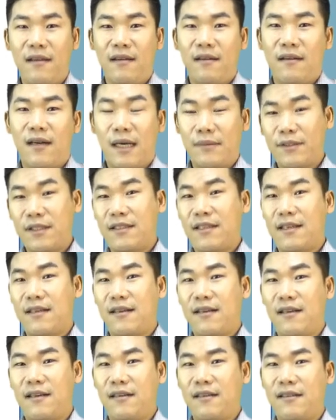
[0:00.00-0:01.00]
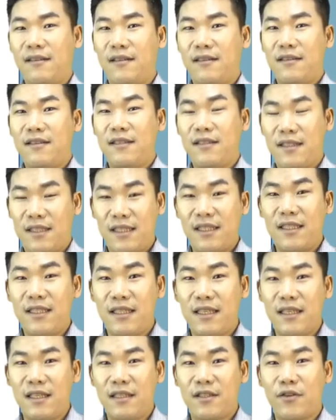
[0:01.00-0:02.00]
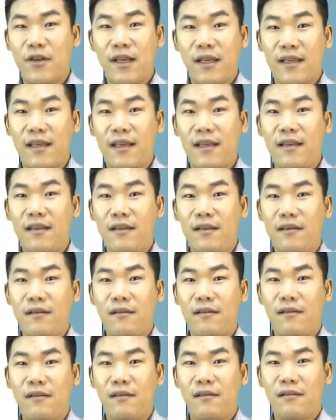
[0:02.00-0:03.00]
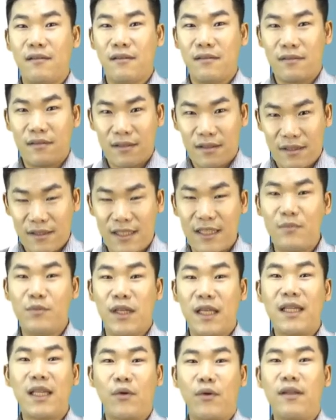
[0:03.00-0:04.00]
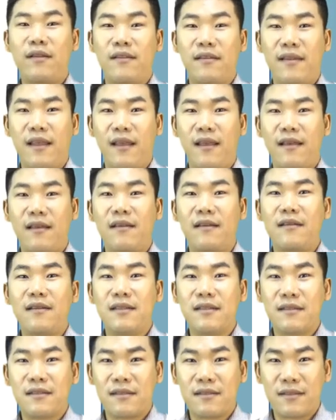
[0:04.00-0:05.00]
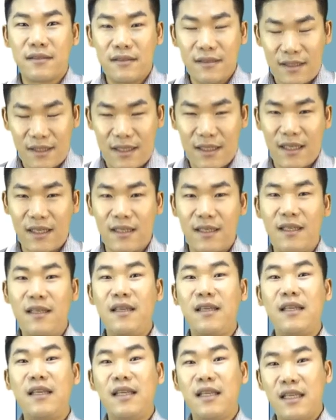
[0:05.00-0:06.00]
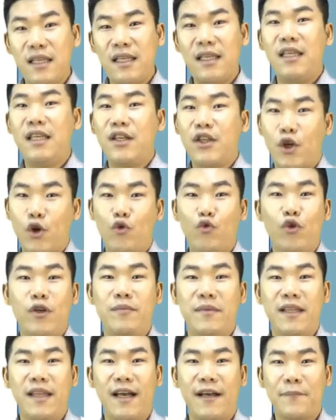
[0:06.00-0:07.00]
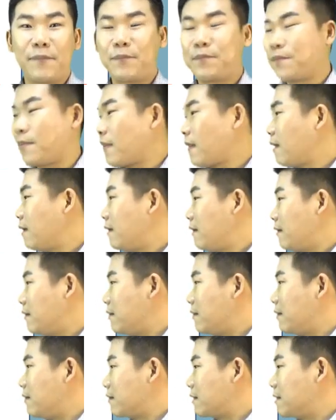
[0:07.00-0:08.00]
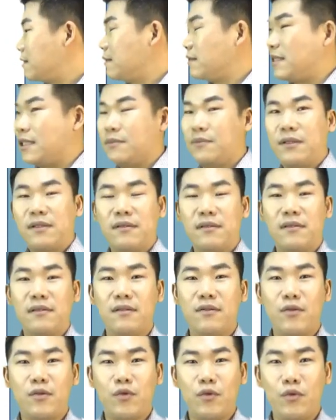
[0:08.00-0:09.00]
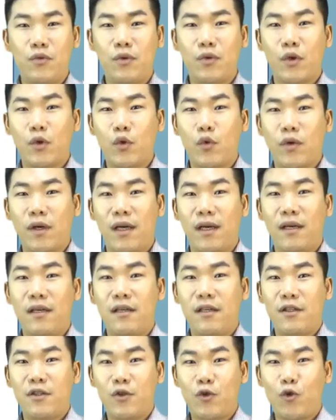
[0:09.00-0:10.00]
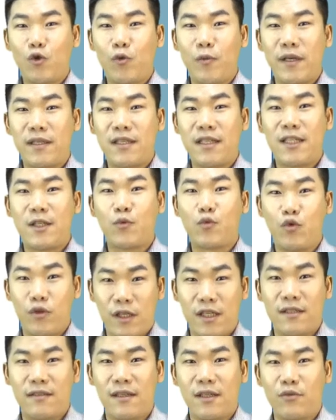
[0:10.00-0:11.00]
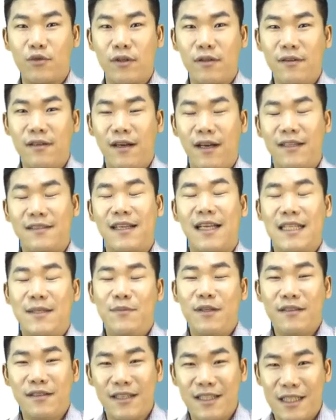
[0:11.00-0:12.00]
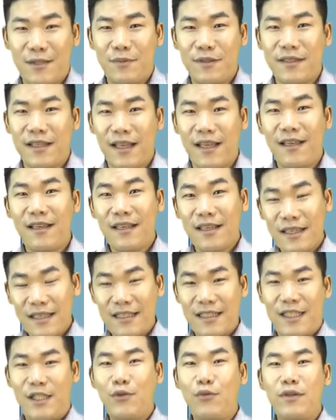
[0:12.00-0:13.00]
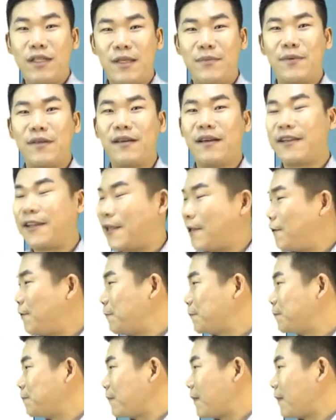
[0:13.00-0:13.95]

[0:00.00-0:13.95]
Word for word: 어, 앞서 제가 지인이 저에게 어, 질문했다고 했는데 그 지인이 이 경우입니다. 어, 그 집은 중국 연도가 1979년이더라고요. 40년 된 집인데 시골 집인 것 같아요.